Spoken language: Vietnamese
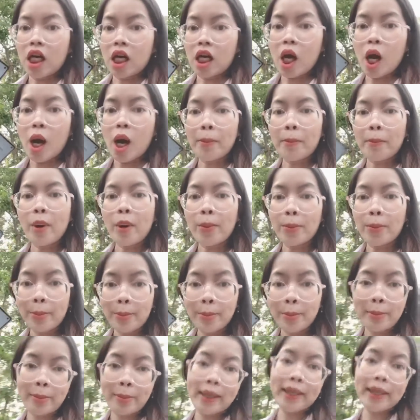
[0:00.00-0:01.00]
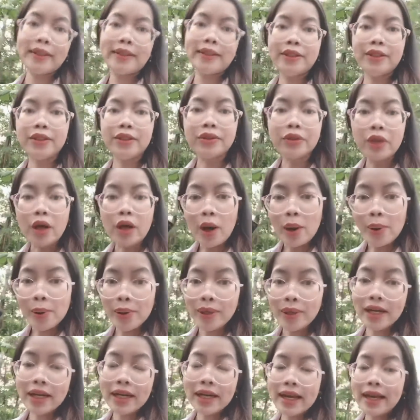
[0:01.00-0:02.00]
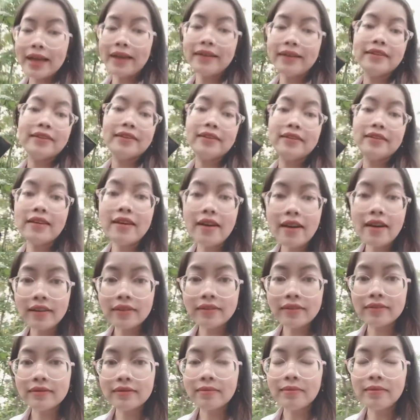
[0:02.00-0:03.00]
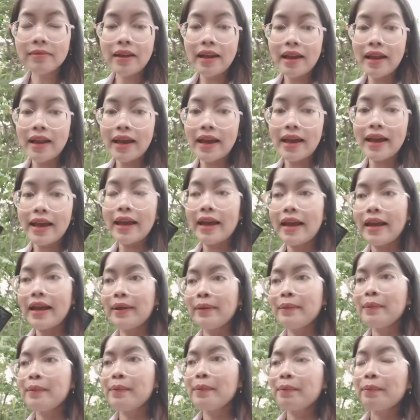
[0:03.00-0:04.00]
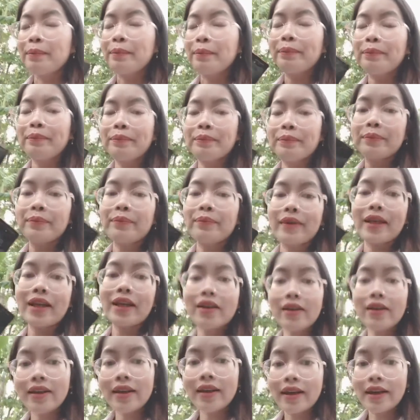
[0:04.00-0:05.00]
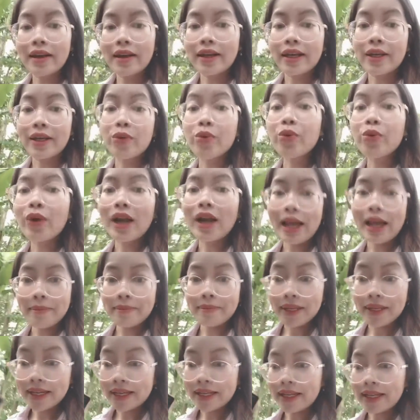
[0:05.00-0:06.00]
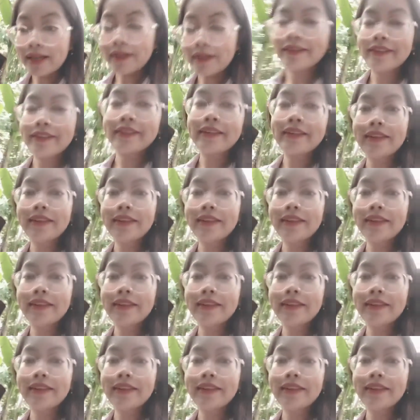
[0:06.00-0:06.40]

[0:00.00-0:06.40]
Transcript: có một khách vừa hỏi cái lá lưỡi nhân là um, cái đó là cái thuốc nam nha cả nhà